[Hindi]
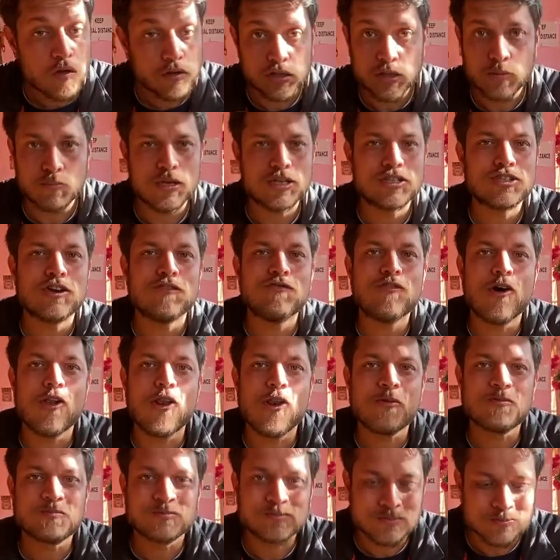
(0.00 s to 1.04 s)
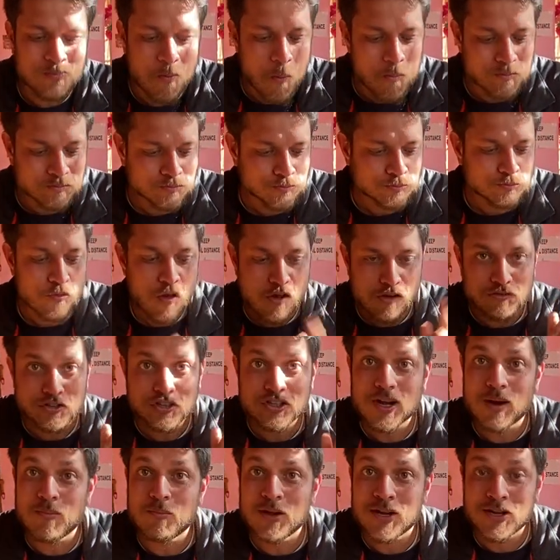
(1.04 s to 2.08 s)
The best of all. If you
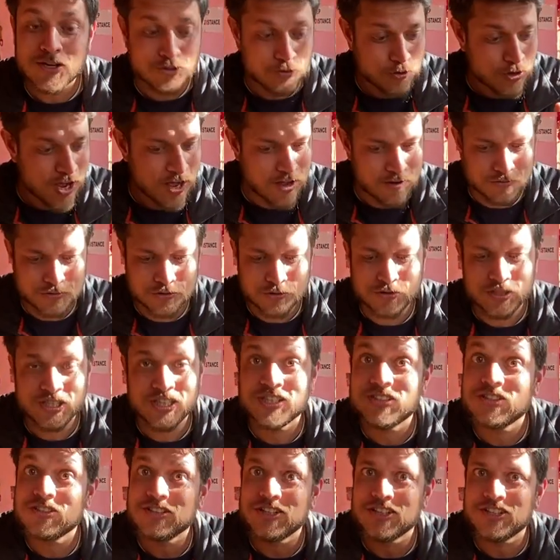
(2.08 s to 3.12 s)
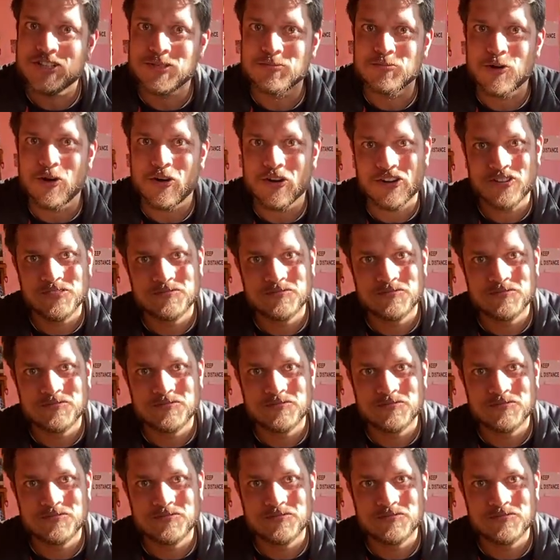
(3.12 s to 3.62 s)
come here, you have to eat the timok.